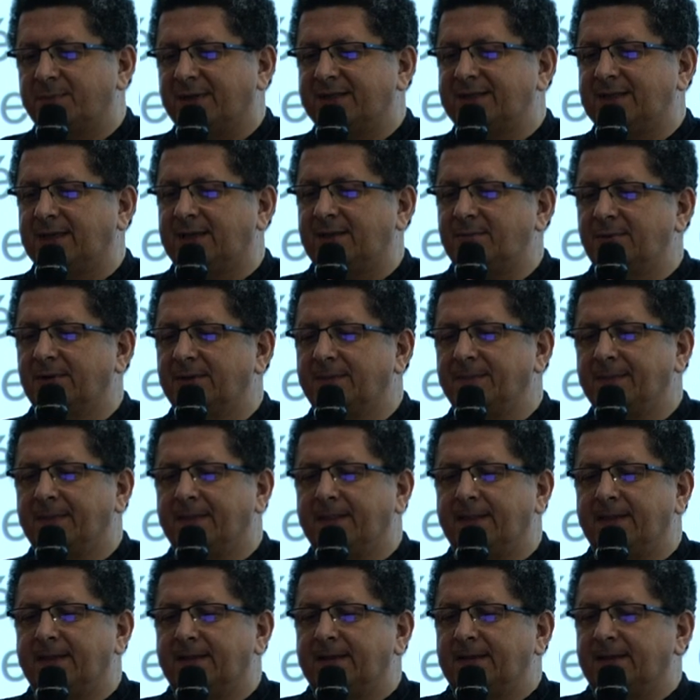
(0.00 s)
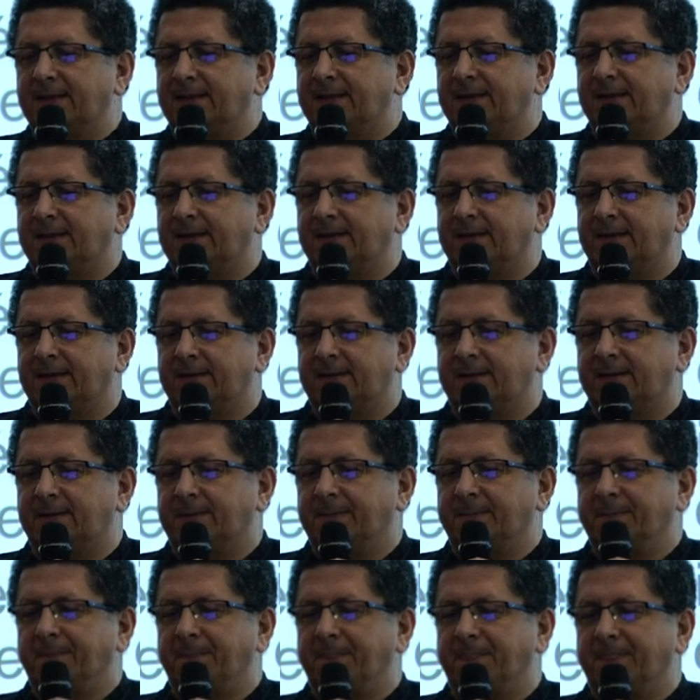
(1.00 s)
c'est pas terrible.
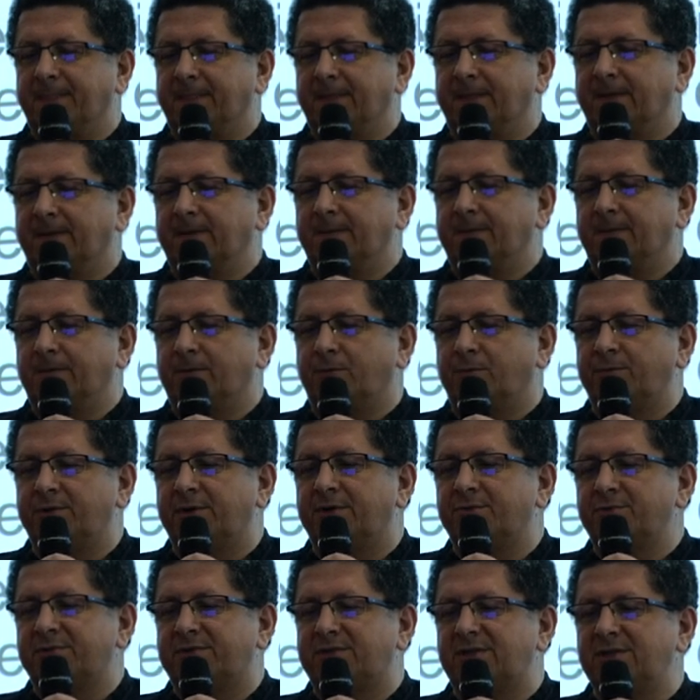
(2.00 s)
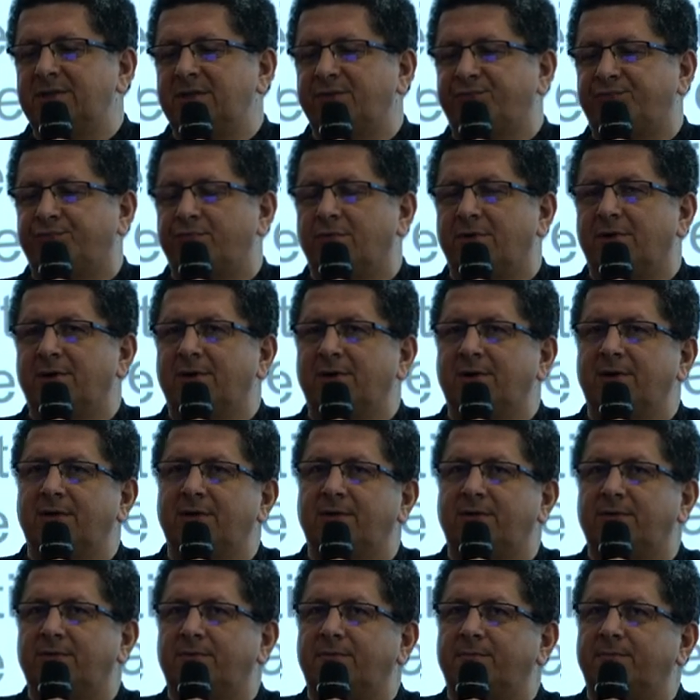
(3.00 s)
Euh, on a aussi des
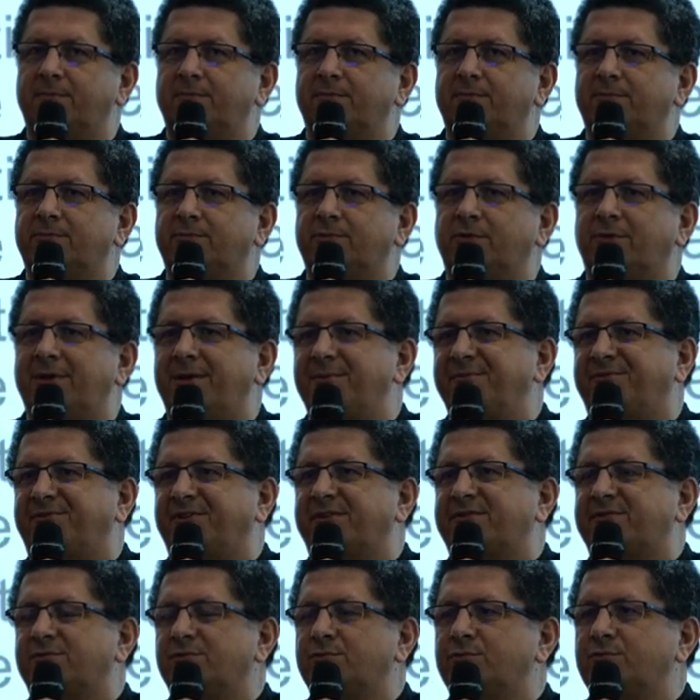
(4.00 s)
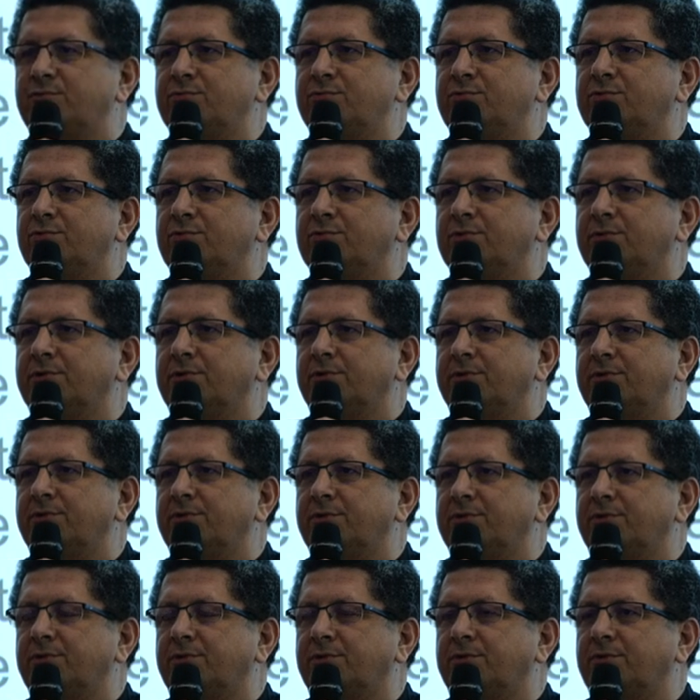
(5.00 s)
fois, de la même façon, où
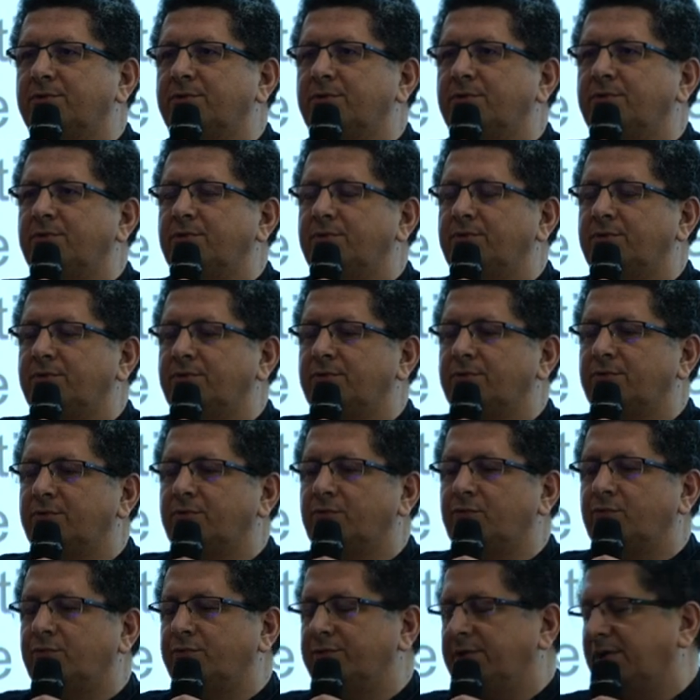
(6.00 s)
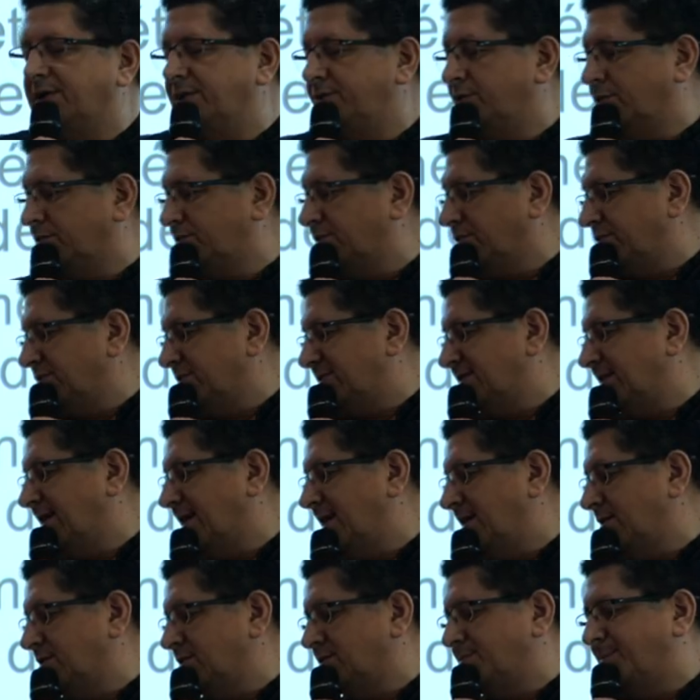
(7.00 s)
euh, euh, on a notre
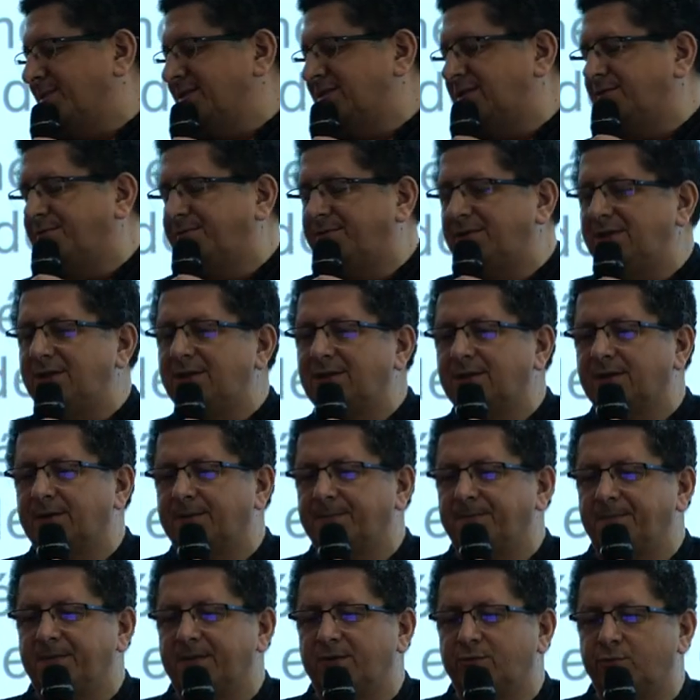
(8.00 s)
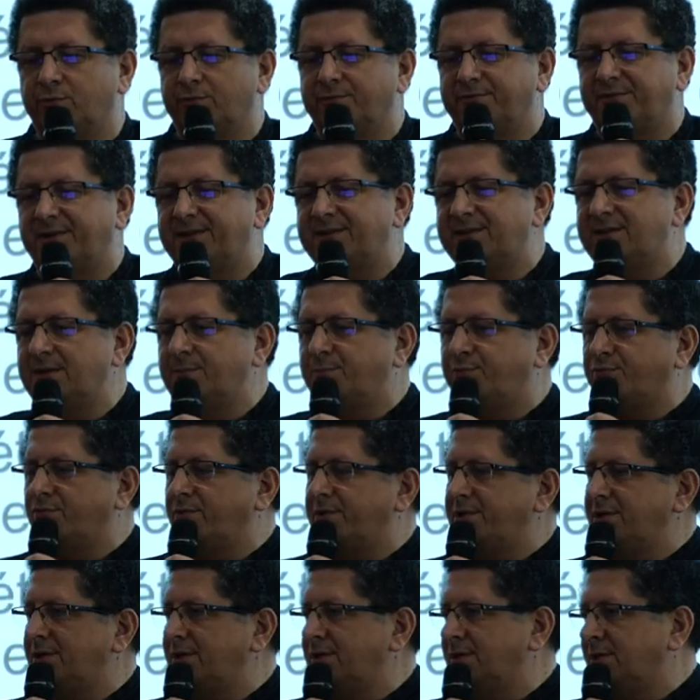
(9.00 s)
salle spécifique, où on va
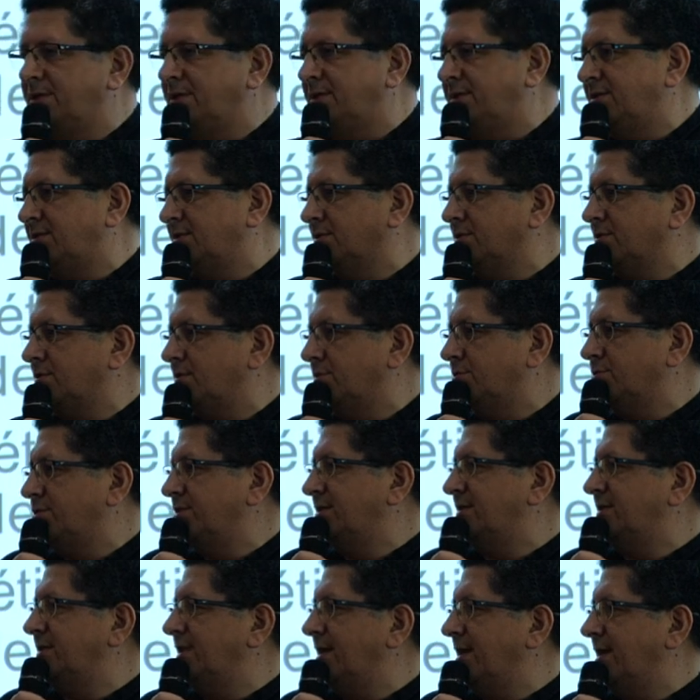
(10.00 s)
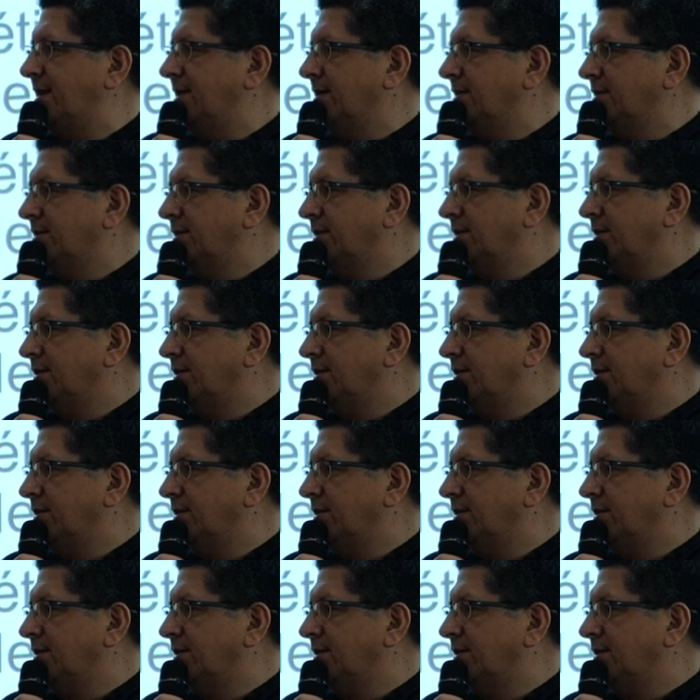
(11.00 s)
déployer des licences logicielles